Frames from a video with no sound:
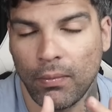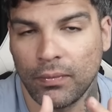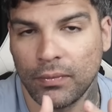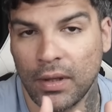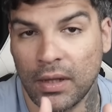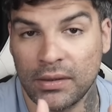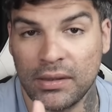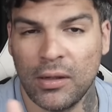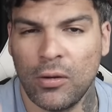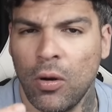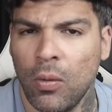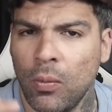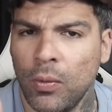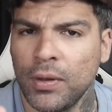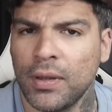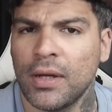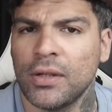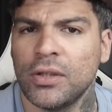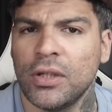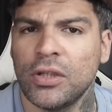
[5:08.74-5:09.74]
Assim como
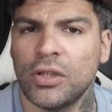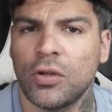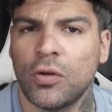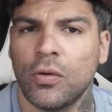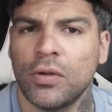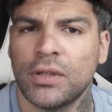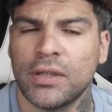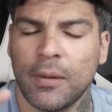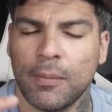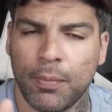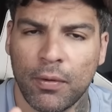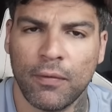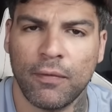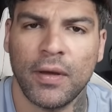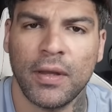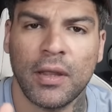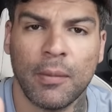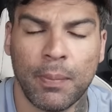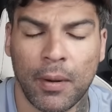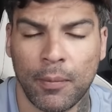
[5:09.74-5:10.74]
muita gente que hoje se
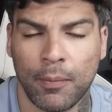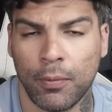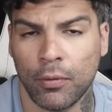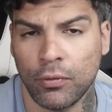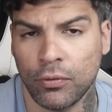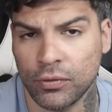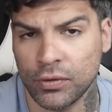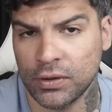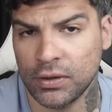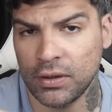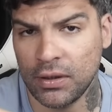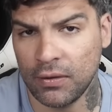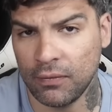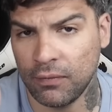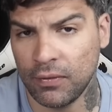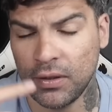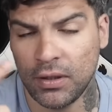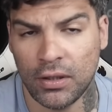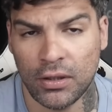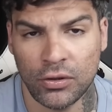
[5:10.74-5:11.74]
aproveita para produzir
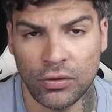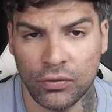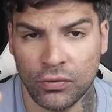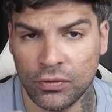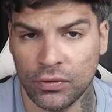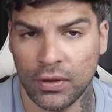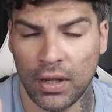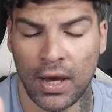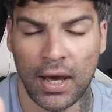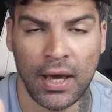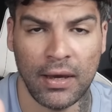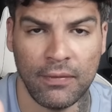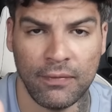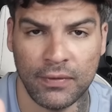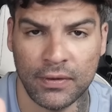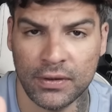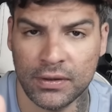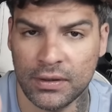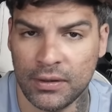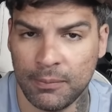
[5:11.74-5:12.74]
vídeos,
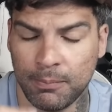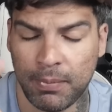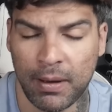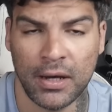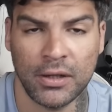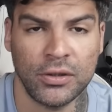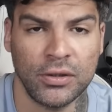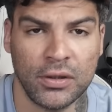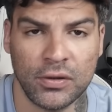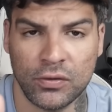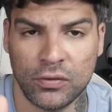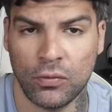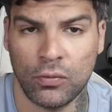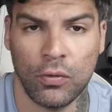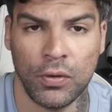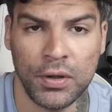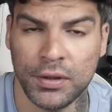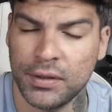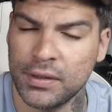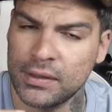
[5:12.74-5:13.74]
lives e páginas do
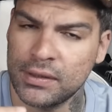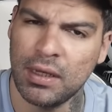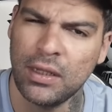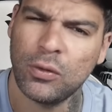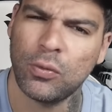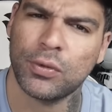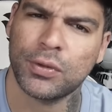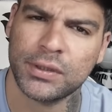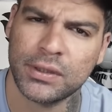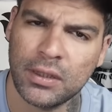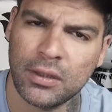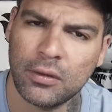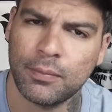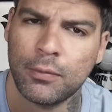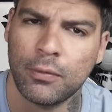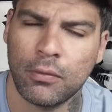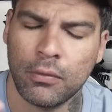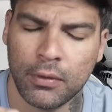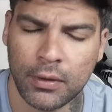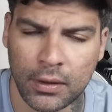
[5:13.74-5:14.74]
Corinthians, nem torcendo
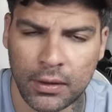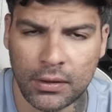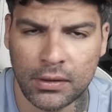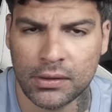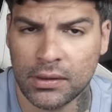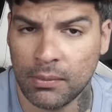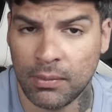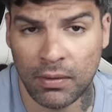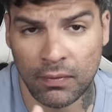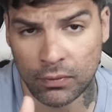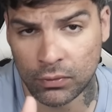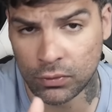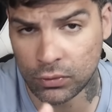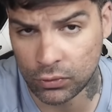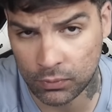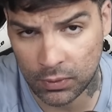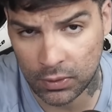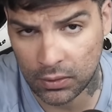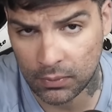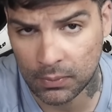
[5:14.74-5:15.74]
pro Corinthians também vão
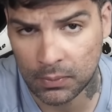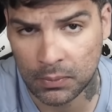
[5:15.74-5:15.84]
sumir.